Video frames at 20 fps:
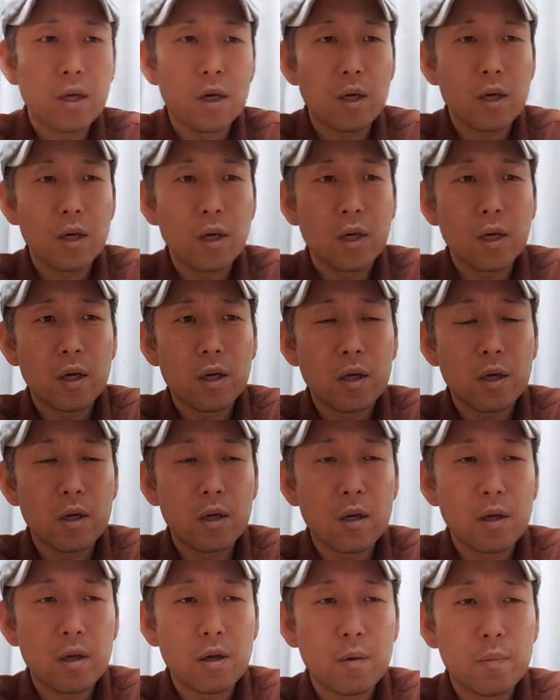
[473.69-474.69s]

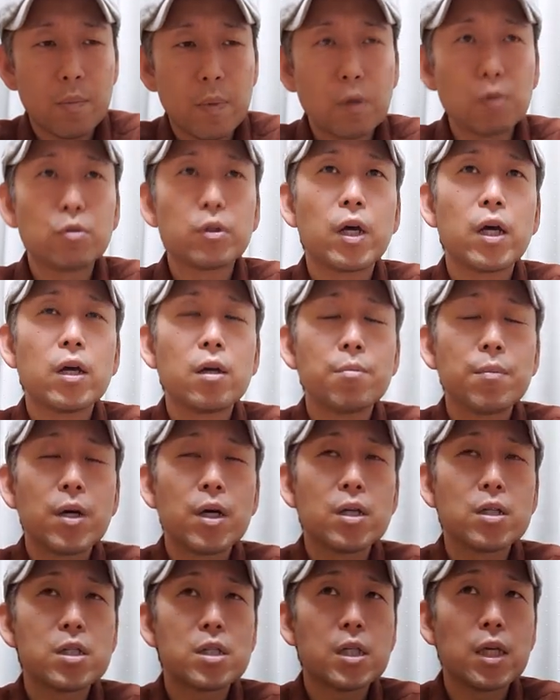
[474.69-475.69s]
えー、まあ、歌い
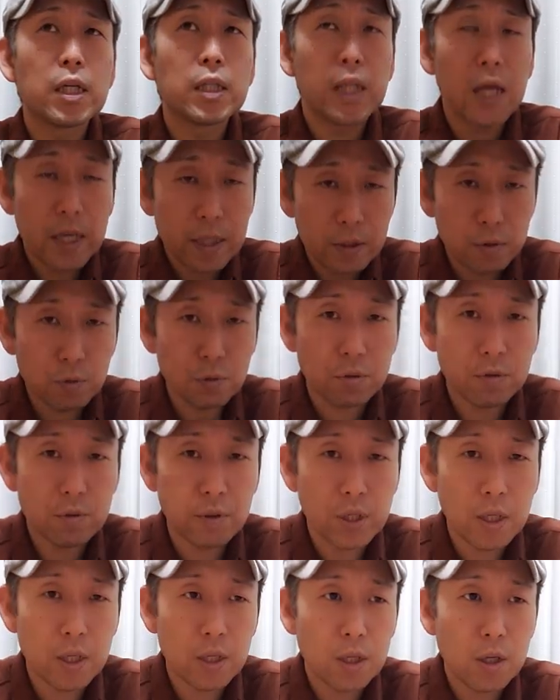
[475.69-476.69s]
回しがないとで
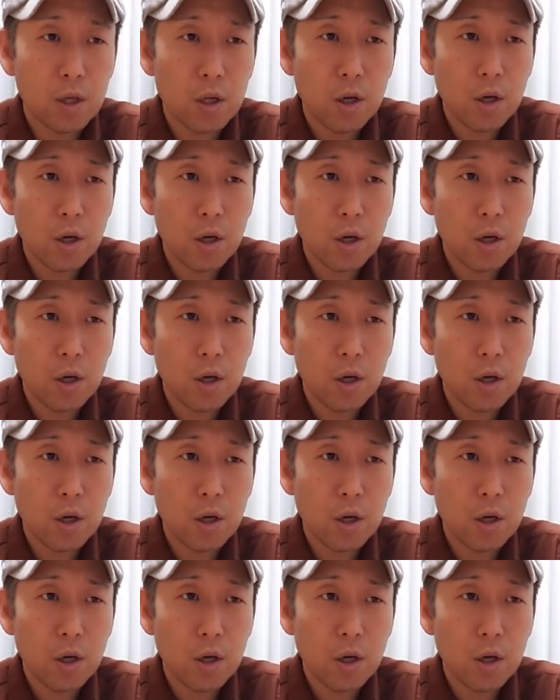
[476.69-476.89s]
すね、